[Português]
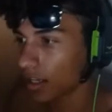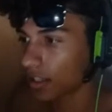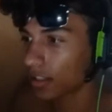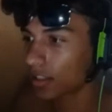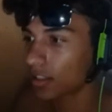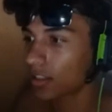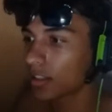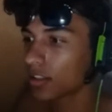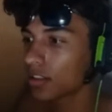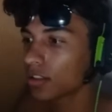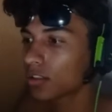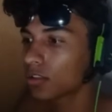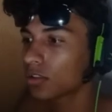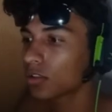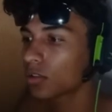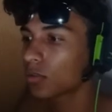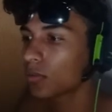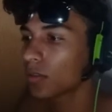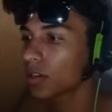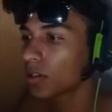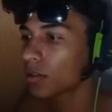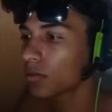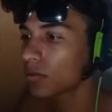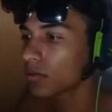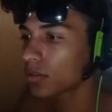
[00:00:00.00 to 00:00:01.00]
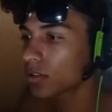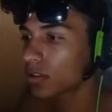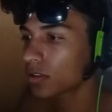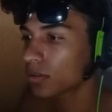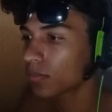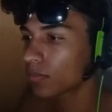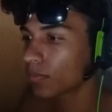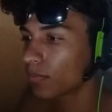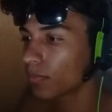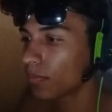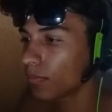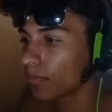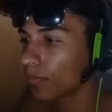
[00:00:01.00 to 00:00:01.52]
aqui estou eu,
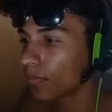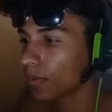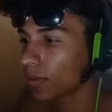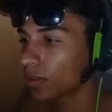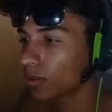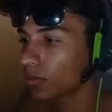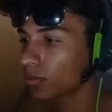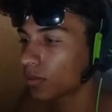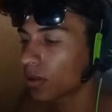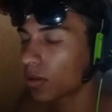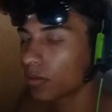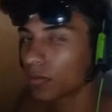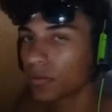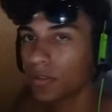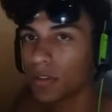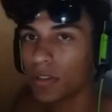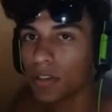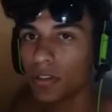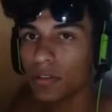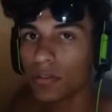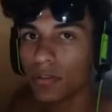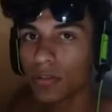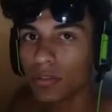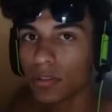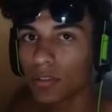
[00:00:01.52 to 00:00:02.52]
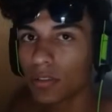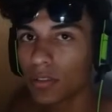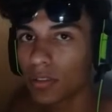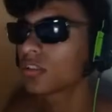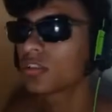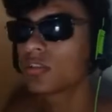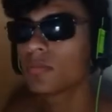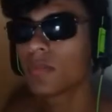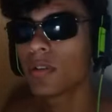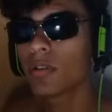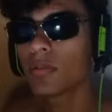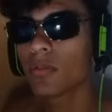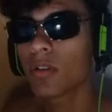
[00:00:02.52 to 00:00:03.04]
pessoalzinho
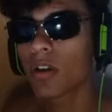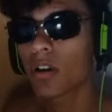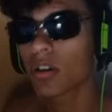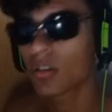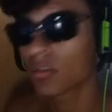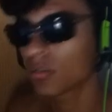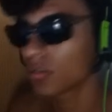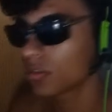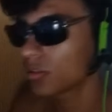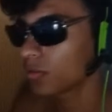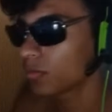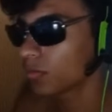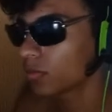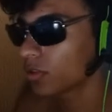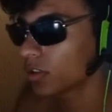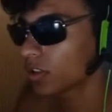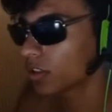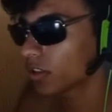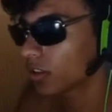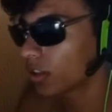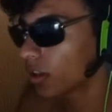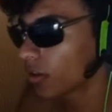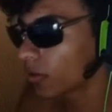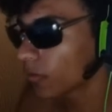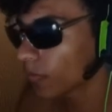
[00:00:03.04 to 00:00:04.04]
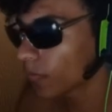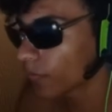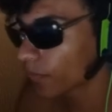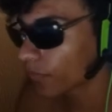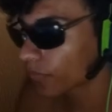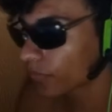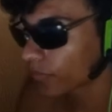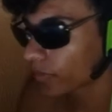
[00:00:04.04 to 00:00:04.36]
com meu é óculos bonitão